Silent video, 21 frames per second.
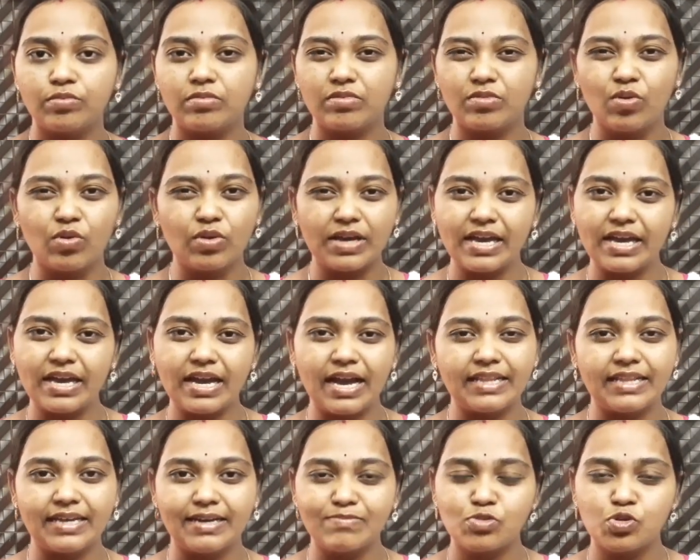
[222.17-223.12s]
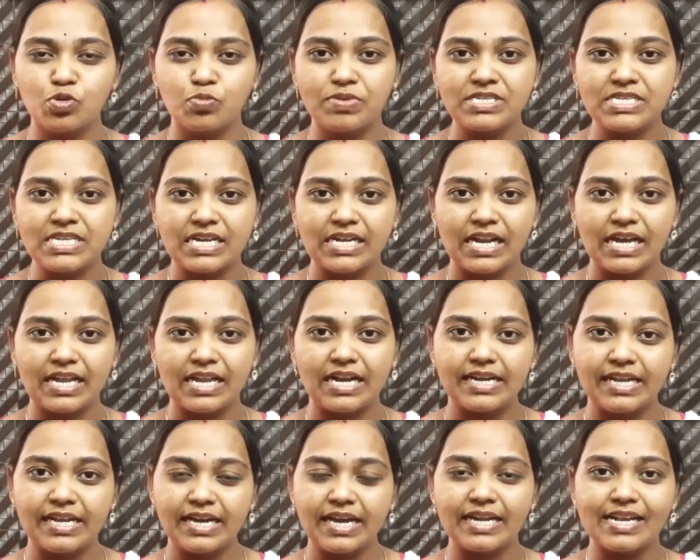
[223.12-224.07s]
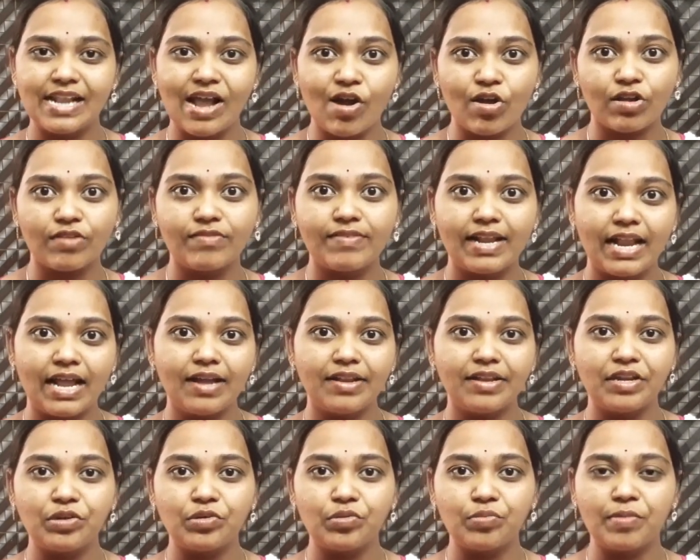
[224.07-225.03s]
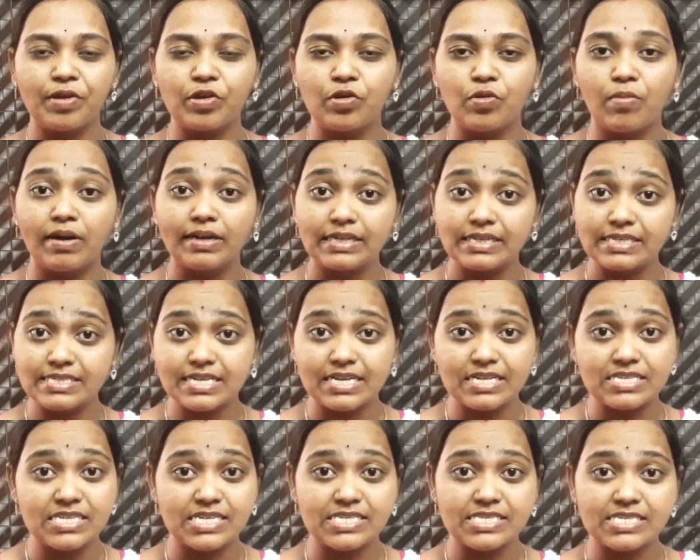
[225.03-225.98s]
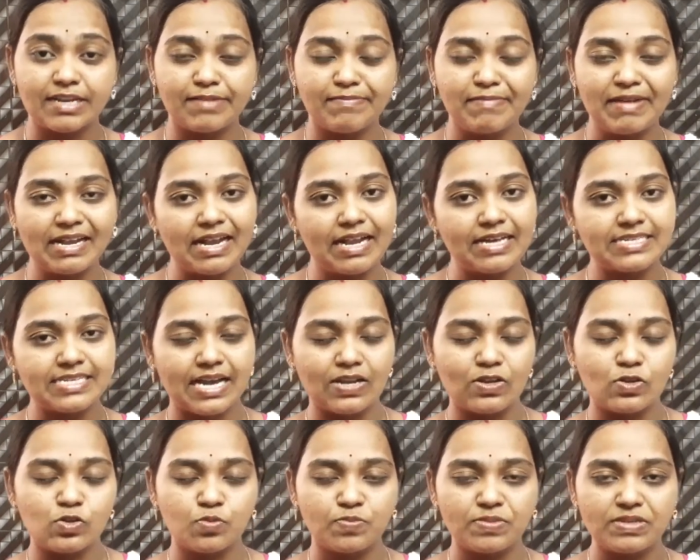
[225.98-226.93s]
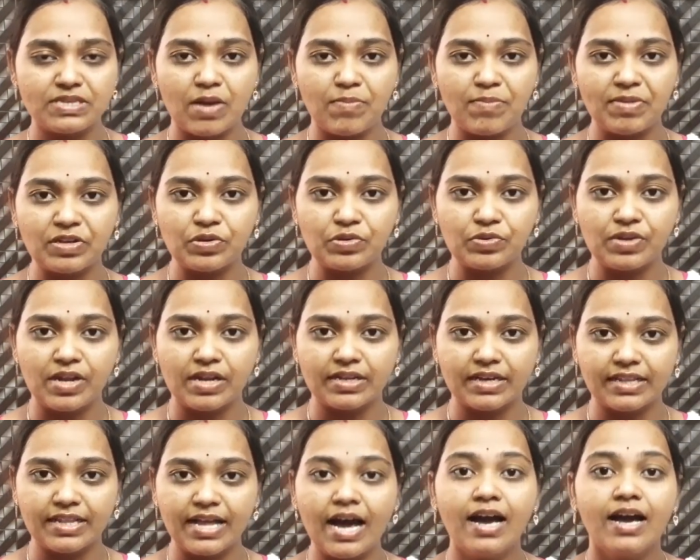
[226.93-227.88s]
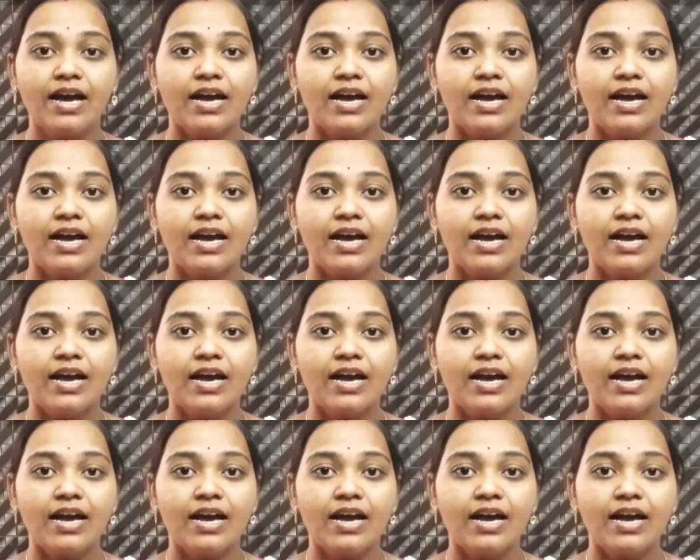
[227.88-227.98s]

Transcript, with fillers: కుకింగ్ అదేం చూపించట్లేదండి ఎట్లా ఇవాళ నేను మీకు బటర్ స్కాచ్ ఐస్ క్రీమ్ ఎట్లా చేయాలో చూపిద్దాం అనుకున్నాను కదా